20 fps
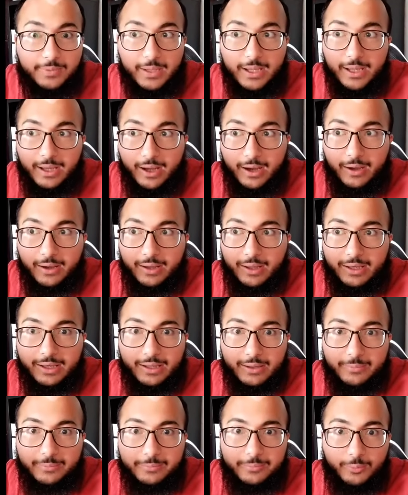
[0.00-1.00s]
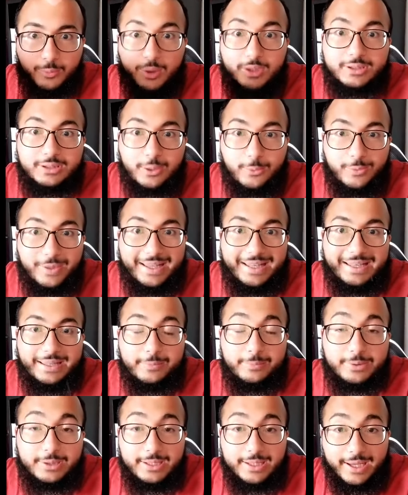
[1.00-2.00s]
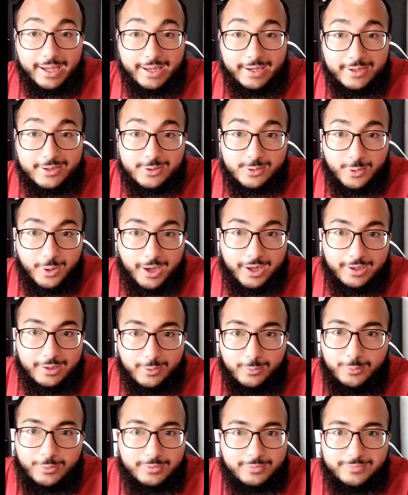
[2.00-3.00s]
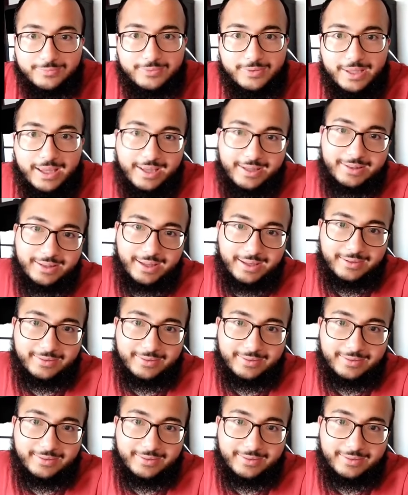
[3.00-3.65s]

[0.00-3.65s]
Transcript: يعني بوقت طويل يمديني احل السؤال الاول في دقيقتين